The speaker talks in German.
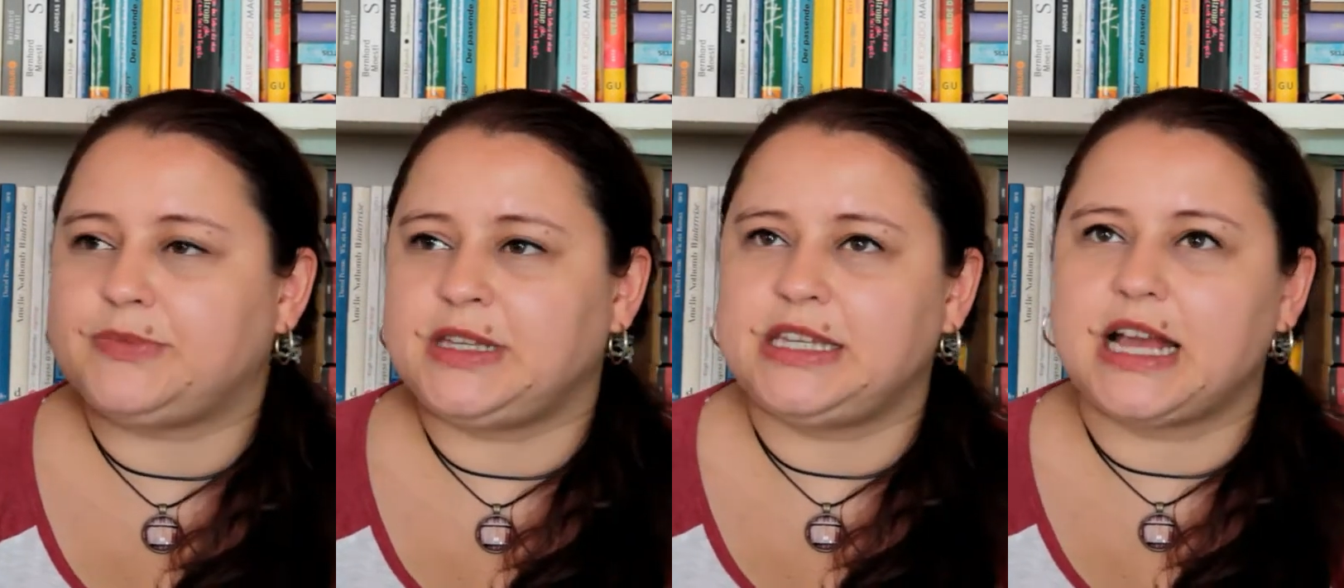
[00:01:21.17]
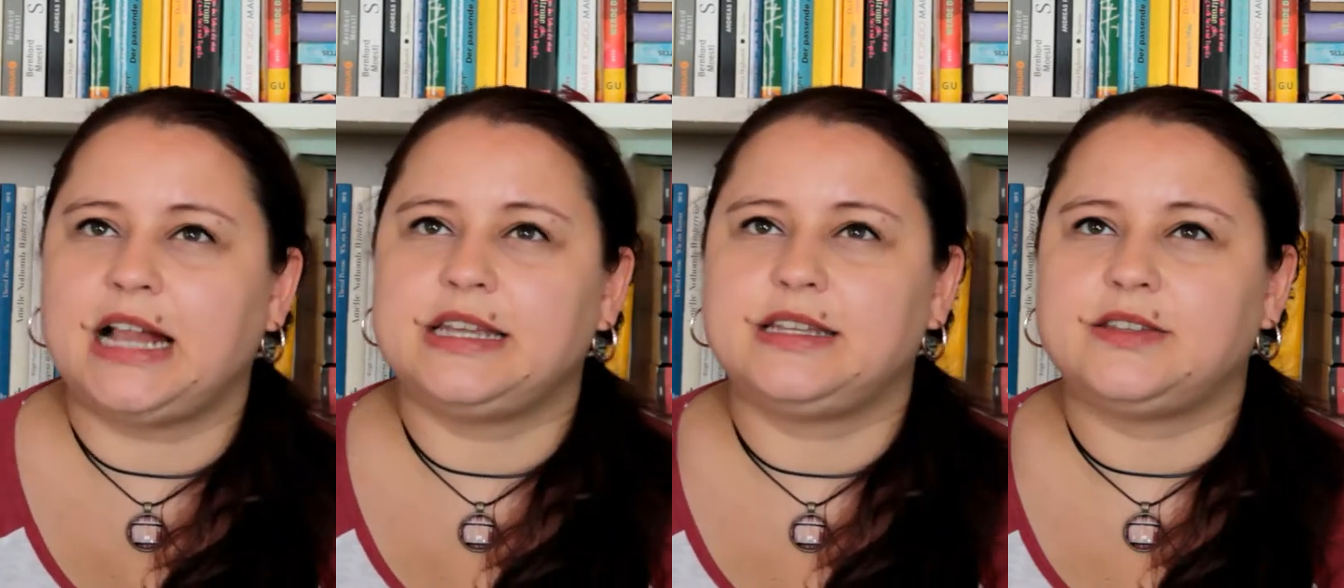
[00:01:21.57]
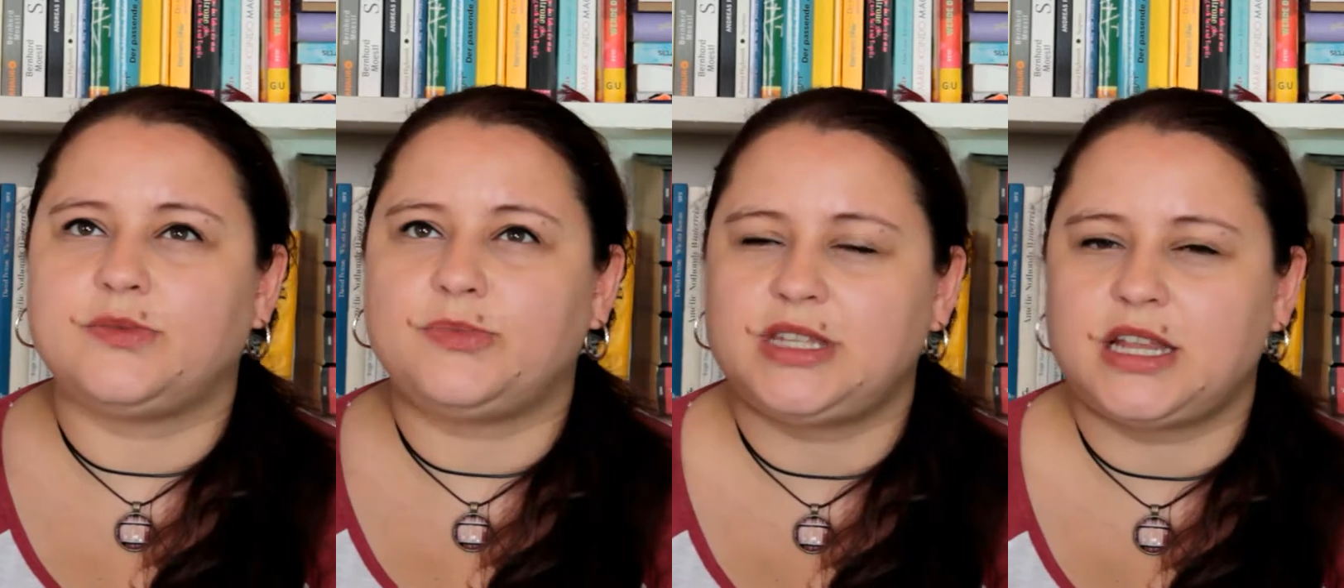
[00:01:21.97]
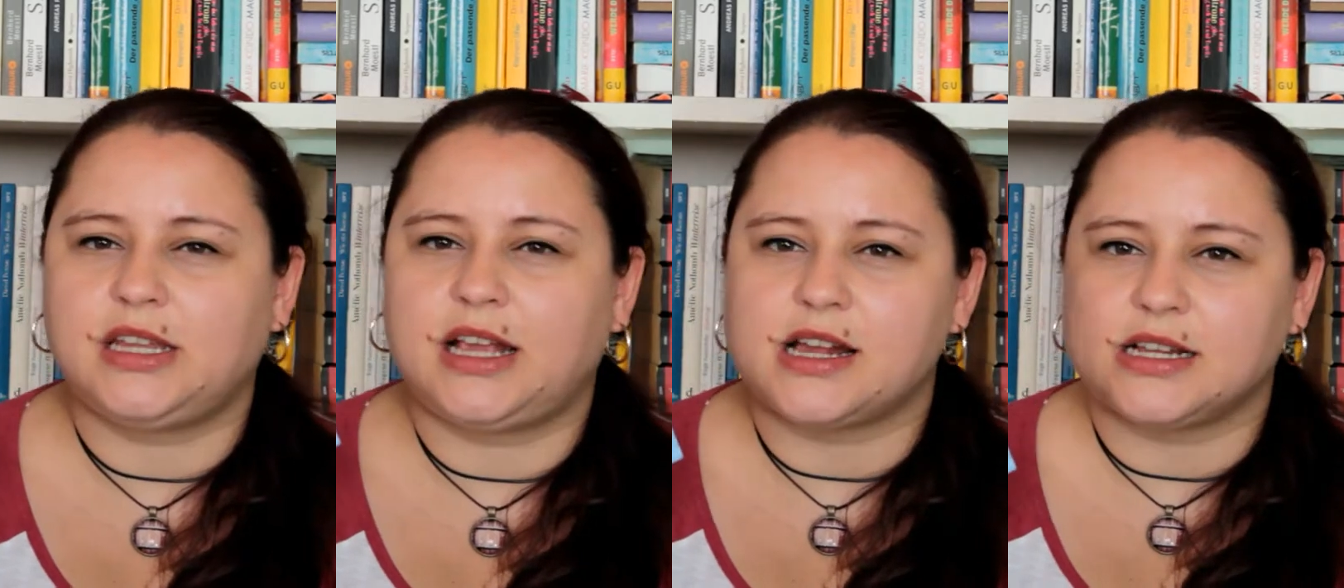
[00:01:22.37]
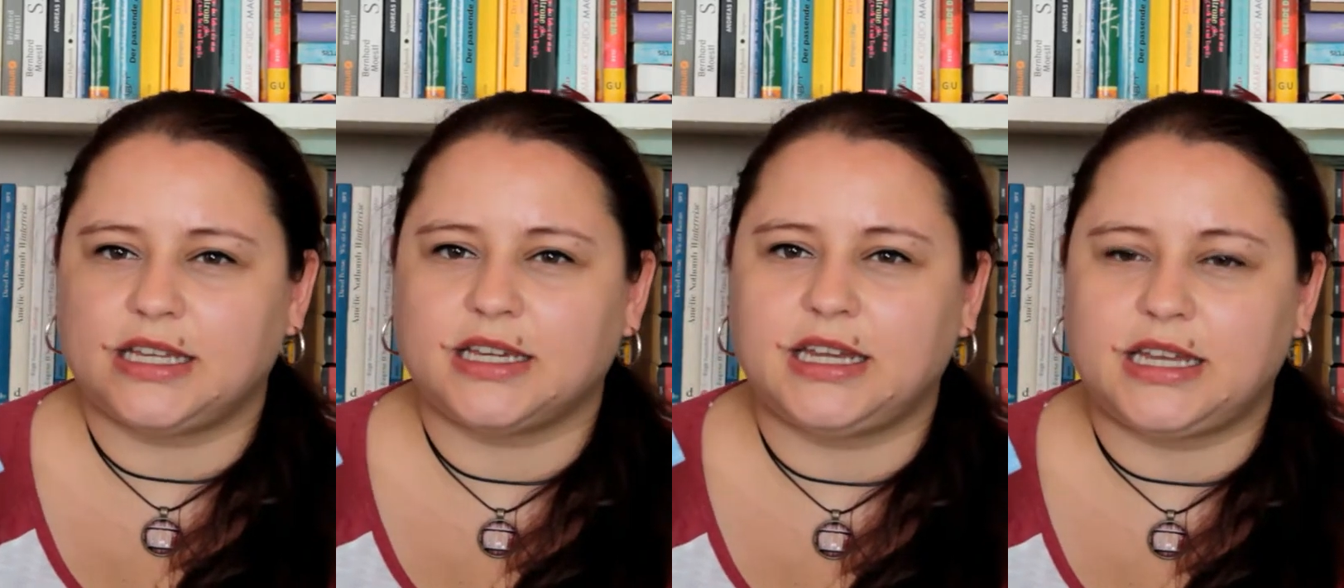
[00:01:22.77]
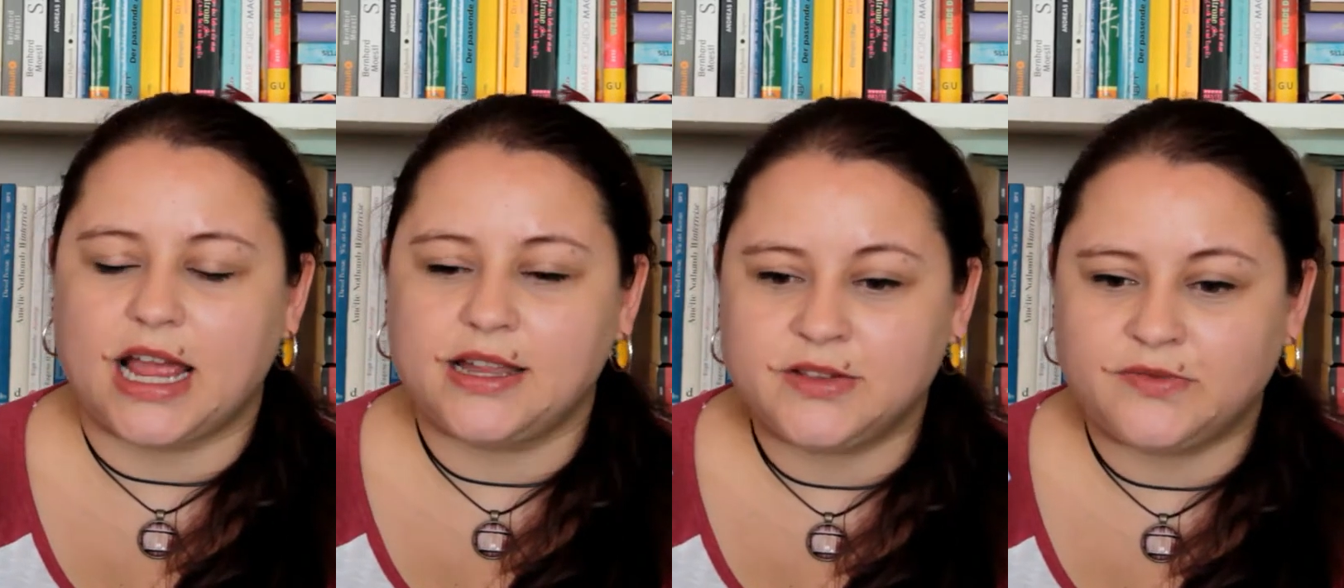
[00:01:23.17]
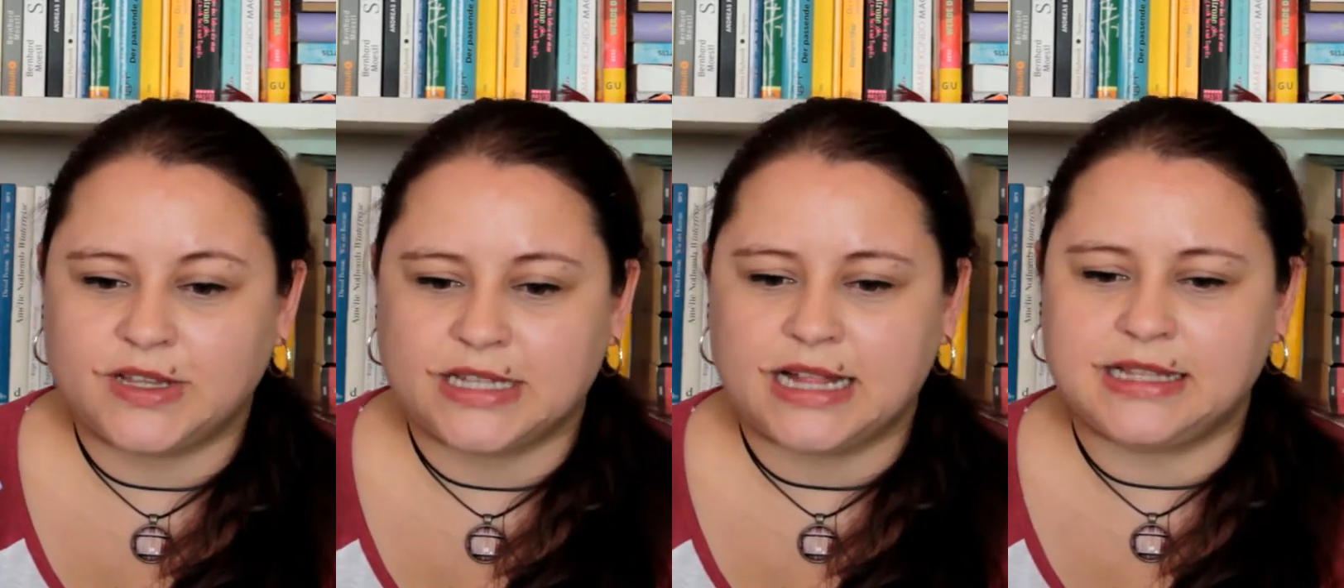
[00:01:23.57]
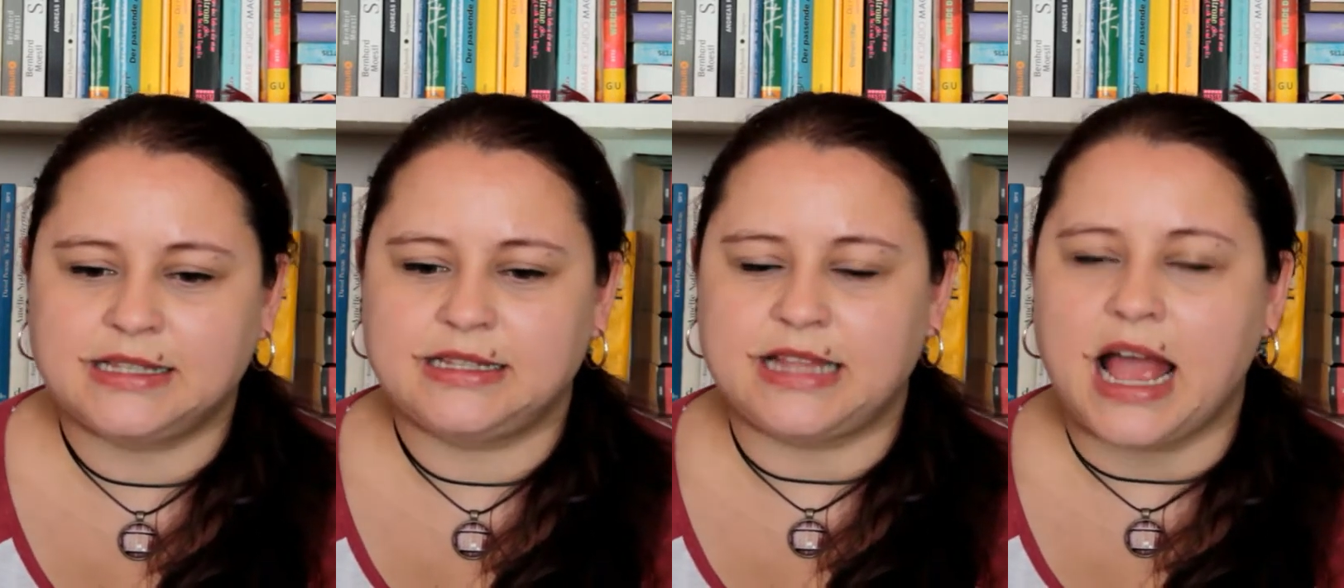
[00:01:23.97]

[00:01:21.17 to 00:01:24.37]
mich halt so ein bisschen in die Charaktere hineinzuversetzen,